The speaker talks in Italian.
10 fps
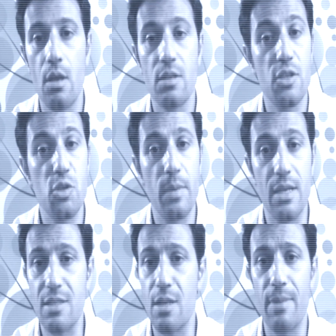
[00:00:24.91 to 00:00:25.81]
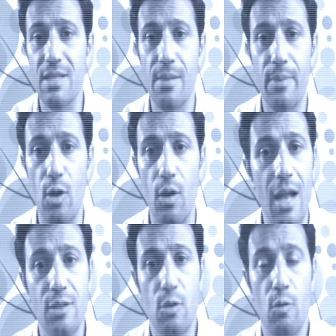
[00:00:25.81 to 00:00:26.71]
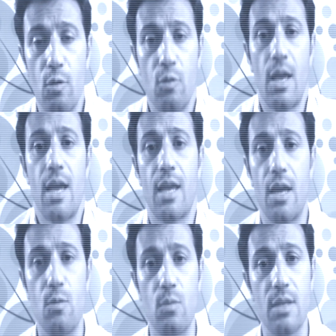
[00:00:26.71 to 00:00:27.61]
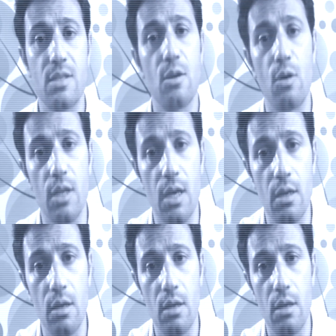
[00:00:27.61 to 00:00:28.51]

Se ci pensi, il passaparola altro non è che una storia.